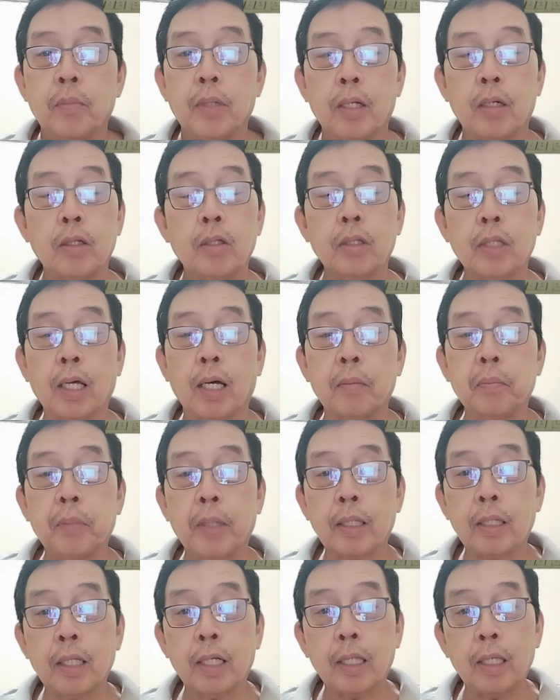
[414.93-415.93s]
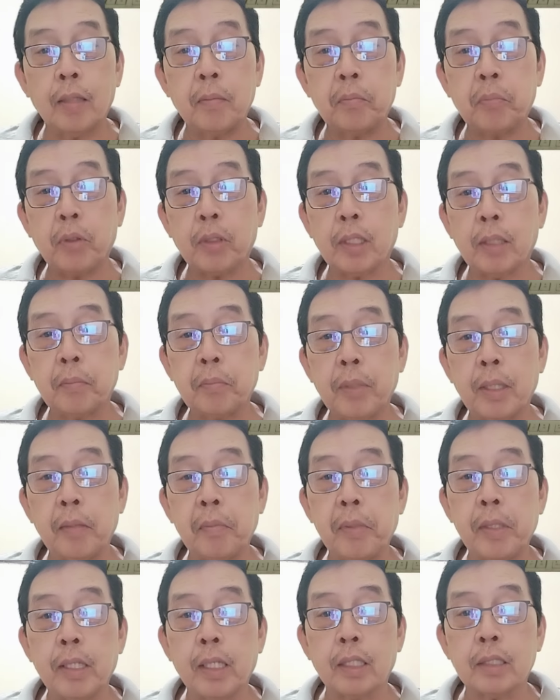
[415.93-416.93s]
Pero yun nga, pag nag-import ang
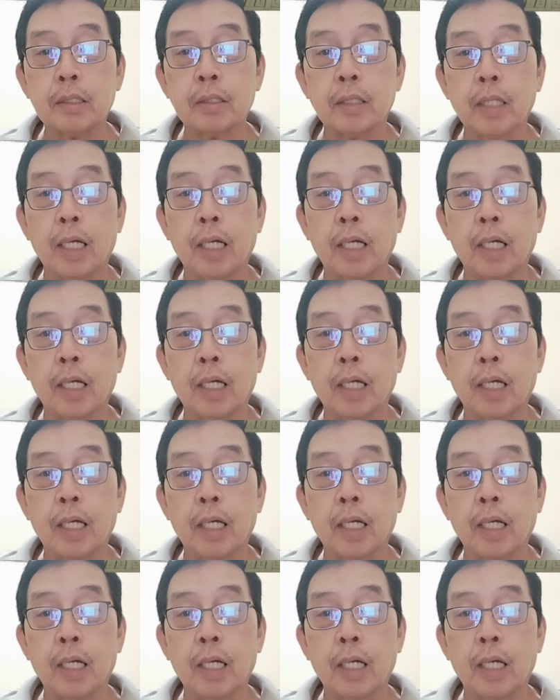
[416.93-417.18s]
Pilipinas,